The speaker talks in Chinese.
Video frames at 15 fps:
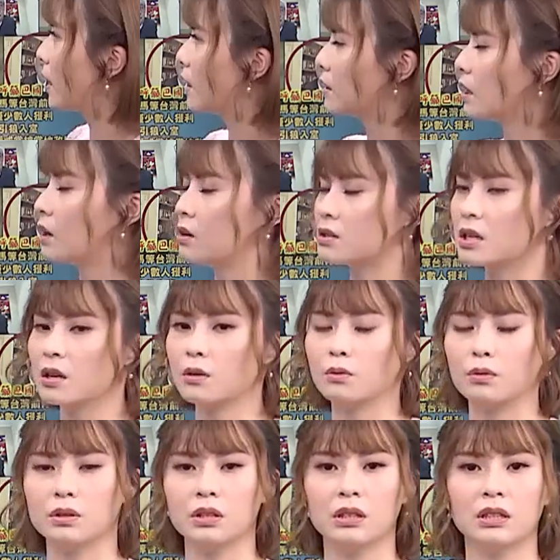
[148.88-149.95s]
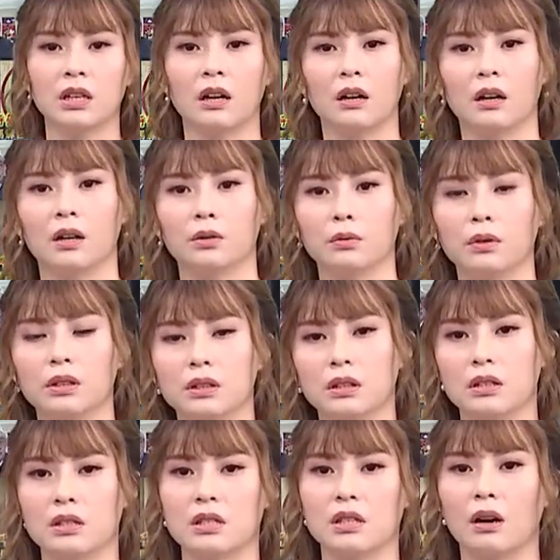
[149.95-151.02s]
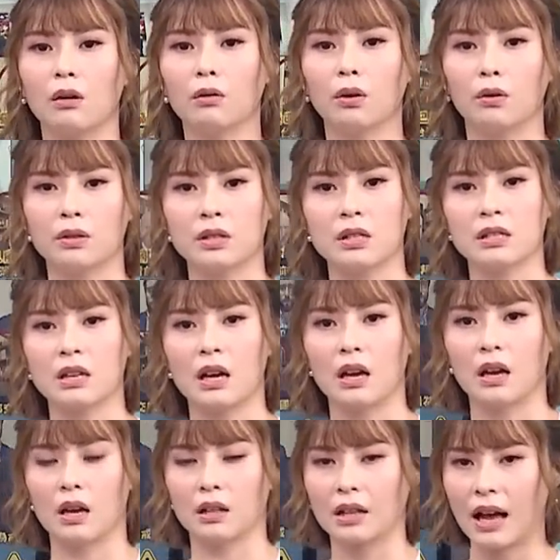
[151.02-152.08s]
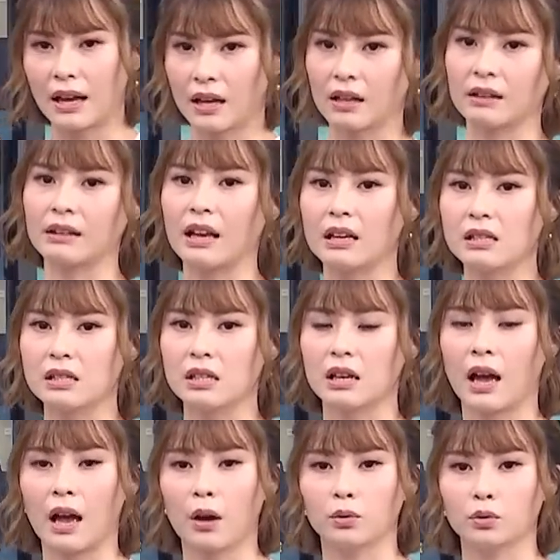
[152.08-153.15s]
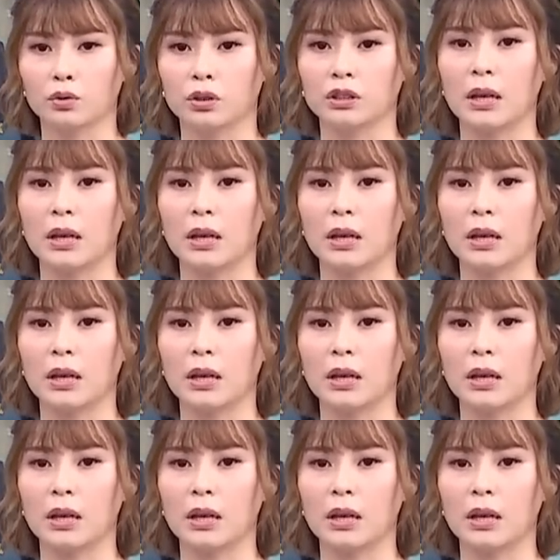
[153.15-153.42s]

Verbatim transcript: 们看到在国际上很多这个交流，现在大家也很担心。还有就